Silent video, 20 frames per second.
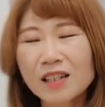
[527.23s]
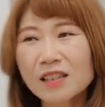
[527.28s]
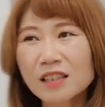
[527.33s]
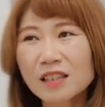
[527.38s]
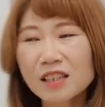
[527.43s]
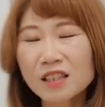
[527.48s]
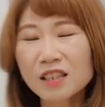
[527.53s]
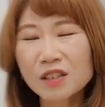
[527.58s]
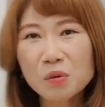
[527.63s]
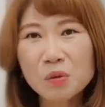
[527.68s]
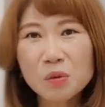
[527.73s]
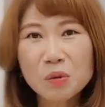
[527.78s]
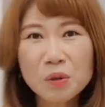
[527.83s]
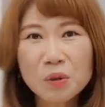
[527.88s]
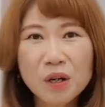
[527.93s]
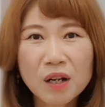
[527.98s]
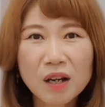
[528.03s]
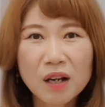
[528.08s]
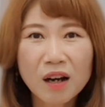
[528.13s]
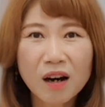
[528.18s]

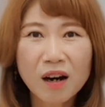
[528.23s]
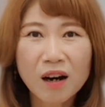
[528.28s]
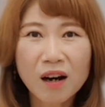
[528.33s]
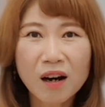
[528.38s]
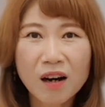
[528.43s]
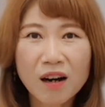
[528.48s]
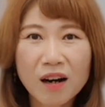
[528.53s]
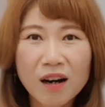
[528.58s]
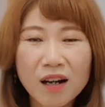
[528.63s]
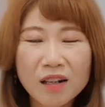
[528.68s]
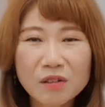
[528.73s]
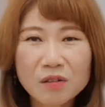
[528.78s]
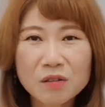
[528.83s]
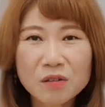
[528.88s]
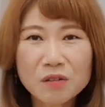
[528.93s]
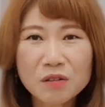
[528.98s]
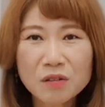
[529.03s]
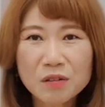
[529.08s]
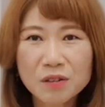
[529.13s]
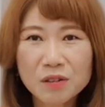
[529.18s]
그리고 어,
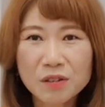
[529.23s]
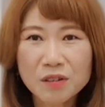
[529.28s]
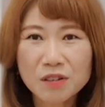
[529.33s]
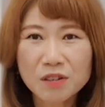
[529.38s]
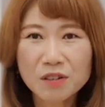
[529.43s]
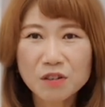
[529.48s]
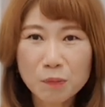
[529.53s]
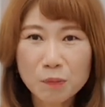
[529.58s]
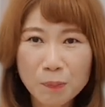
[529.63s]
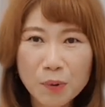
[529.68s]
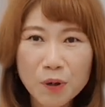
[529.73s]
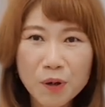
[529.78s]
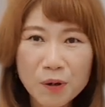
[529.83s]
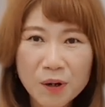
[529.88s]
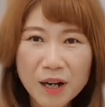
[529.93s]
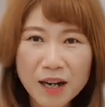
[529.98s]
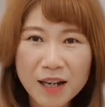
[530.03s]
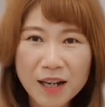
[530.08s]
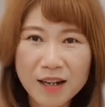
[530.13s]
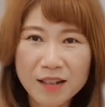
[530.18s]
한국
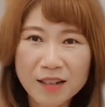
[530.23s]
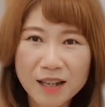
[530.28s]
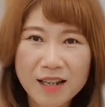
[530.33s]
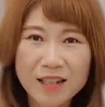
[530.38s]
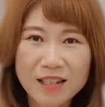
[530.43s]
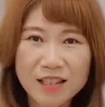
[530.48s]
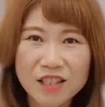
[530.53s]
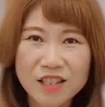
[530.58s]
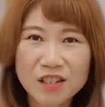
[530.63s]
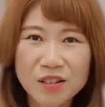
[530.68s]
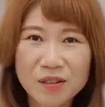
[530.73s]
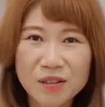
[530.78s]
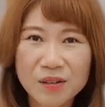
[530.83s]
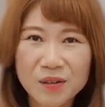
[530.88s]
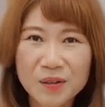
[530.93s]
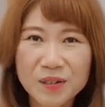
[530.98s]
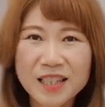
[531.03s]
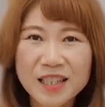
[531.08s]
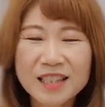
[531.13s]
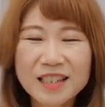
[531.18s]
슈퍼가 다
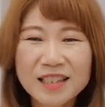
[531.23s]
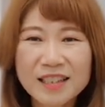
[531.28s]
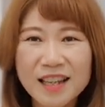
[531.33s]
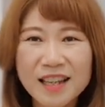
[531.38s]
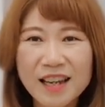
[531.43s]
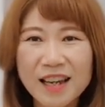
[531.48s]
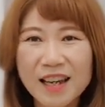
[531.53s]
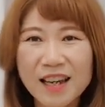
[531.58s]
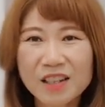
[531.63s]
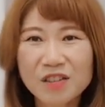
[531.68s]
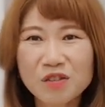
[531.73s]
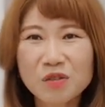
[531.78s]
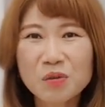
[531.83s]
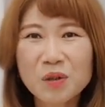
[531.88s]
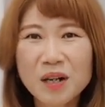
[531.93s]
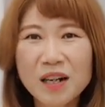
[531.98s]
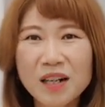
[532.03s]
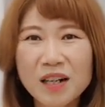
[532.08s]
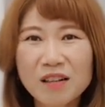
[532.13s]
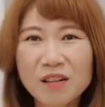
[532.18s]
있지요. 있는데
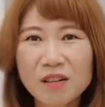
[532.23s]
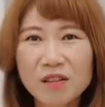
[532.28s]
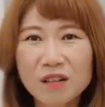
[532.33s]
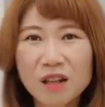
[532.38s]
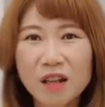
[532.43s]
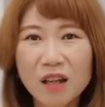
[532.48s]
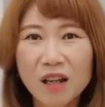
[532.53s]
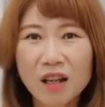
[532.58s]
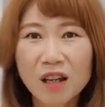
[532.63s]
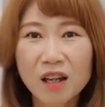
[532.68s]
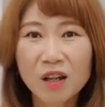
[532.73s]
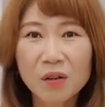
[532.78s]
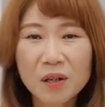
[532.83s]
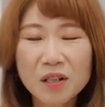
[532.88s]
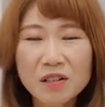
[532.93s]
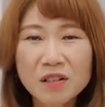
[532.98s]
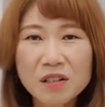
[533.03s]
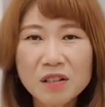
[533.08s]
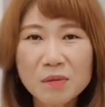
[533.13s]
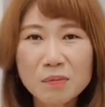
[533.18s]
중요한 건
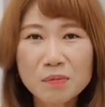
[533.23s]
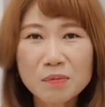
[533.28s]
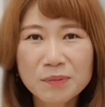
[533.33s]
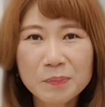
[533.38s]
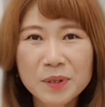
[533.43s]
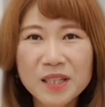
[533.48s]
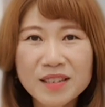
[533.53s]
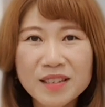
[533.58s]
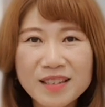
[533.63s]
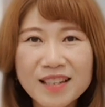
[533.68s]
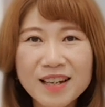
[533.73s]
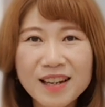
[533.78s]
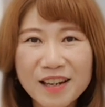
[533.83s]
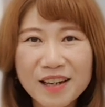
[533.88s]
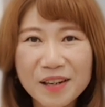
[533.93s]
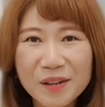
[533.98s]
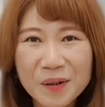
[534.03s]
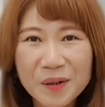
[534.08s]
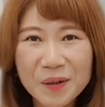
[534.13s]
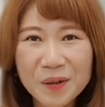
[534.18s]
굉장히 부,
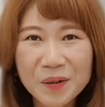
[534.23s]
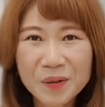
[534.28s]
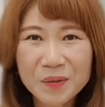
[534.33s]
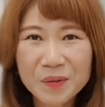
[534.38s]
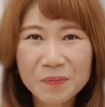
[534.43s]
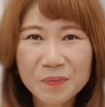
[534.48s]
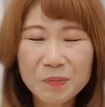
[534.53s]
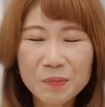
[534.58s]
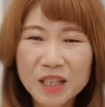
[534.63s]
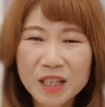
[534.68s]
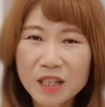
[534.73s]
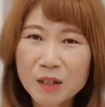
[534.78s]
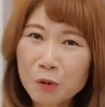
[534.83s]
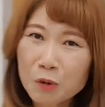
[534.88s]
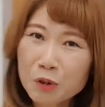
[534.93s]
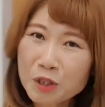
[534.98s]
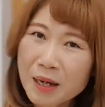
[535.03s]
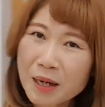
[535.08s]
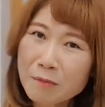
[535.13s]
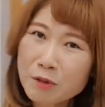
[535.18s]
비싸요.
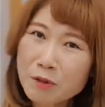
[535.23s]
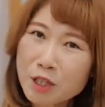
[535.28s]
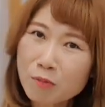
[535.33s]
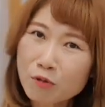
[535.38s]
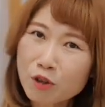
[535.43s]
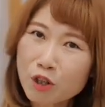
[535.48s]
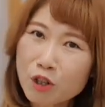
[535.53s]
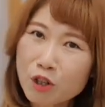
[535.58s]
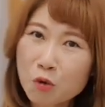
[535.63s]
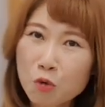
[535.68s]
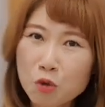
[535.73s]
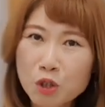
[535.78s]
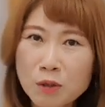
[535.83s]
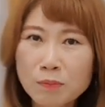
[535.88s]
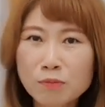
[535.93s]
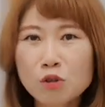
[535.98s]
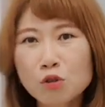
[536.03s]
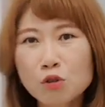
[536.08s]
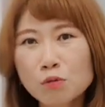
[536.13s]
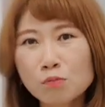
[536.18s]
기본 삼십 퍼센트에서
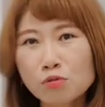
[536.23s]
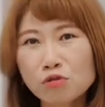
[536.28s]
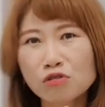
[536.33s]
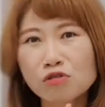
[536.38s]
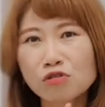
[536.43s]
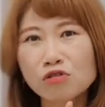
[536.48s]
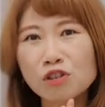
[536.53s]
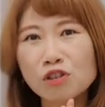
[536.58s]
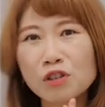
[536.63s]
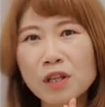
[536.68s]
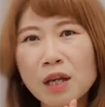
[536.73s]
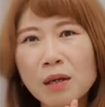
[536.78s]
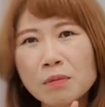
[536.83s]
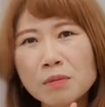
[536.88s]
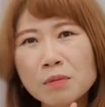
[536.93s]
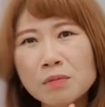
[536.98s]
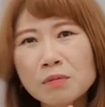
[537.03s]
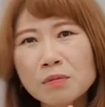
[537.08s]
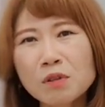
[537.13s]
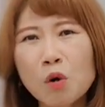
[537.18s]
오십 퍼센트는 붙고요.
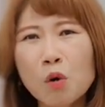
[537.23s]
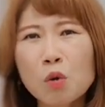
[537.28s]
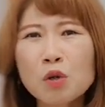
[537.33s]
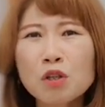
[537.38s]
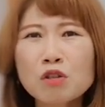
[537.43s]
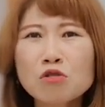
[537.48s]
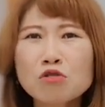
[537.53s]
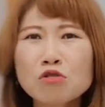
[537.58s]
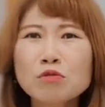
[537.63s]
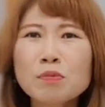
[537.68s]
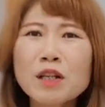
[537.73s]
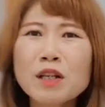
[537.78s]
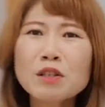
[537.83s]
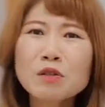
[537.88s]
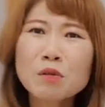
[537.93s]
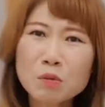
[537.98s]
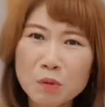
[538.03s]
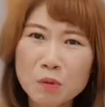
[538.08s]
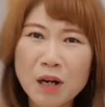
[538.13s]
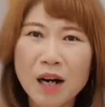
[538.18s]
대부분 거의 두 배
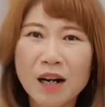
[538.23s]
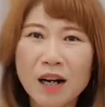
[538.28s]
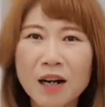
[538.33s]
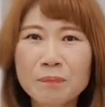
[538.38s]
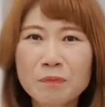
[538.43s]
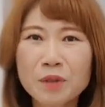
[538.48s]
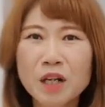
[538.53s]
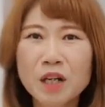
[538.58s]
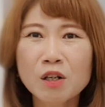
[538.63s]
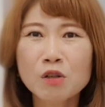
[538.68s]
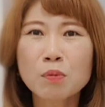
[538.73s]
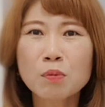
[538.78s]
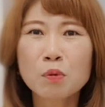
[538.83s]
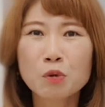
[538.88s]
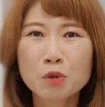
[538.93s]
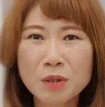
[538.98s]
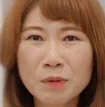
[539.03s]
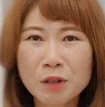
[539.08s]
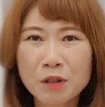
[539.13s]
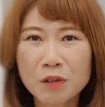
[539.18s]
정도 가깝다고
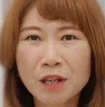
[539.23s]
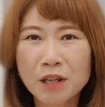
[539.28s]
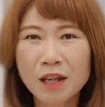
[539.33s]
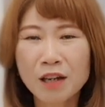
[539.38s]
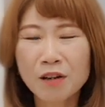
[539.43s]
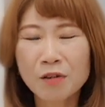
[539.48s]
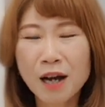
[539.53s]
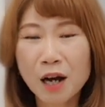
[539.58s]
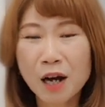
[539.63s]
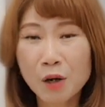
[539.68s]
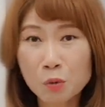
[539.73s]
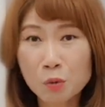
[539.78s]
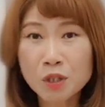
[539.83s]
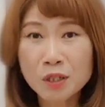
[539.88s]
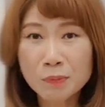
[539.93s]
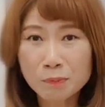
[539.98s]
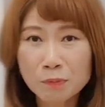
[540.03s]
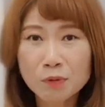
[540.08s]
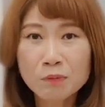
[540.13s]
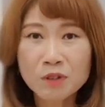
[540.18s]
보시면 돼요.
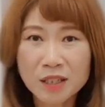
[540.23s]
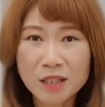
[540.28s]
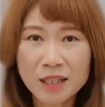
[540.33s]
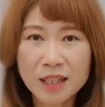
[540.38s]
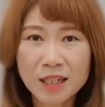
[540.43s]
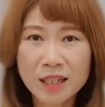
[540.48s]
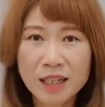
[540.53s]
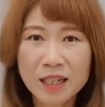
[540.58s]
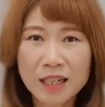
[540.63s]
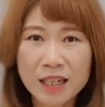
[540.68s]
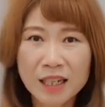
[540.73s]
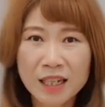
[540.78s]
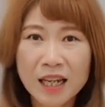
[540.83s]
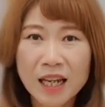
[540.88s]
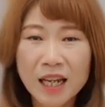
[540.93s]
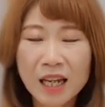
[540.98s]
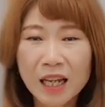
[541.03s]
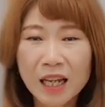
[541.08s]
가공식품들이.